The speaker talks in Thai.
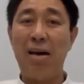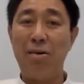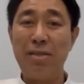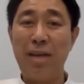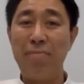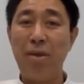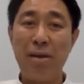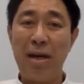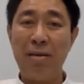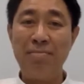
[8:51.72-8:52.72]
งๆแซนบ็อก
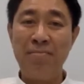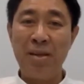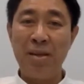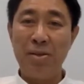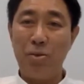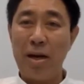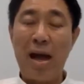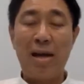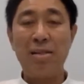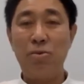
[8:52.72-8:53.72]
เนี่ยตัวห
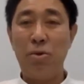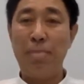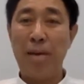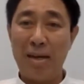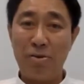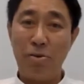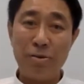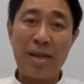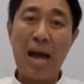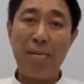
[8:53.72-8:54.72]
ลักตัวเมนโครง
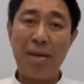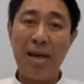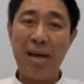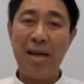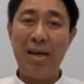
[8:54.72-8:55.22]
สร้างมันเนี่ย